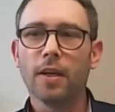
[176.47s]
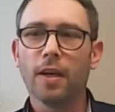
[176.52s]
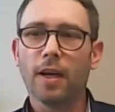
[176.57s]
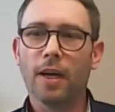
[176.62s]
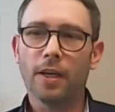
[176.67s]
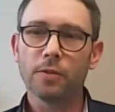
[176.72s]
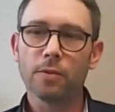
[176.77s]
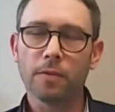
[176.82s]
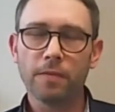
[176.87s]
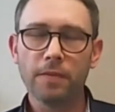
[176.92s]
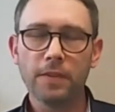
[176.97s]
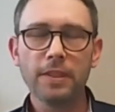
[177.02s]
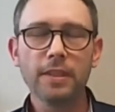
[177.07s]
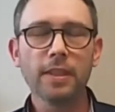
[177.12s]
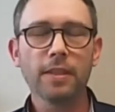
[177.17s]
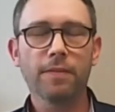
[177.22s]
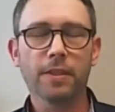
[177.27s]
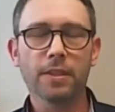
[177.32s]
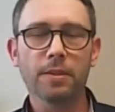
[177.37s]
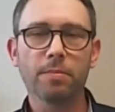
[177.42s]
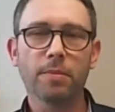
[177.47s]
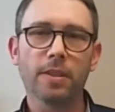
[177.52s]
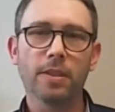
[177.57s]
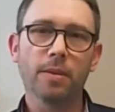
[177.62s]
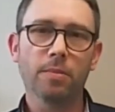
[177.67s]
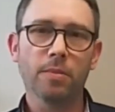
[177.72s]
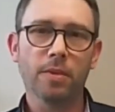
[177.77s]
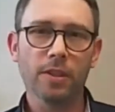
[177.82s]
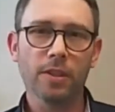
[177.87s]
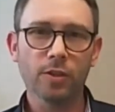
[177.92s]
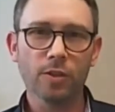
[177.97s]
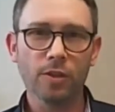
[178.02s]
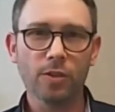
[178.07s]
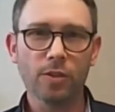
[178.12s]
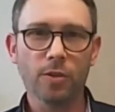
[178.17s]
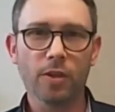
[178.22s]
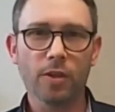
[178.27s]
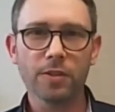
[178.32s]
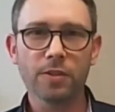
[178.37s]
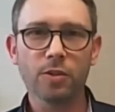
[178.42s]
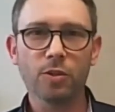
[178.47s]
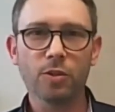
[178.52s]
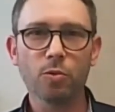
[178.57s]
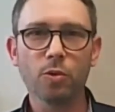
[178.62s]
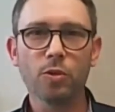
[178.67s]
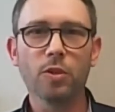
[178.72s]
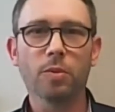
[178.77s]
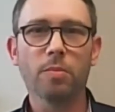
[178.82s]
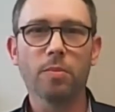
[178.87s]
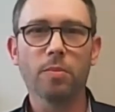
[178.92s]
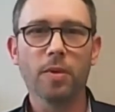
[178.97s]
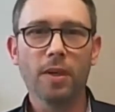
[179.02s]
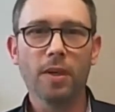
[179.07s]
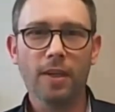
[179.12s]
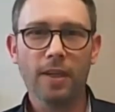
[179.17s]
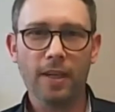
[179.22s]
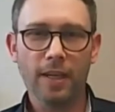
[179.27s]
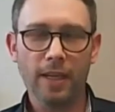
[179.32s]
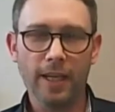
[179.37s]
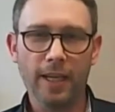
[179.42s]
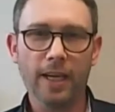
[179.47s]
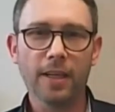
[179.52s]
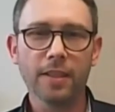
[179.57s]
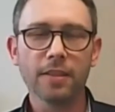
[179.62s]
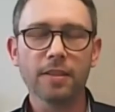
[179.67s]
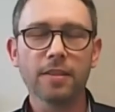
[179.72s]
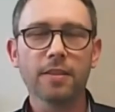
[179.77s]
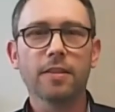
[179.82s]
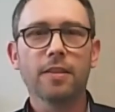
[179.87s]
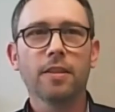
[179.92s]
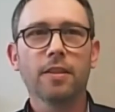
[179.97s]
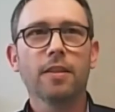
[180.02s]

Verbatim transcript: Also viel, was man im Ingenieursstudium lernt.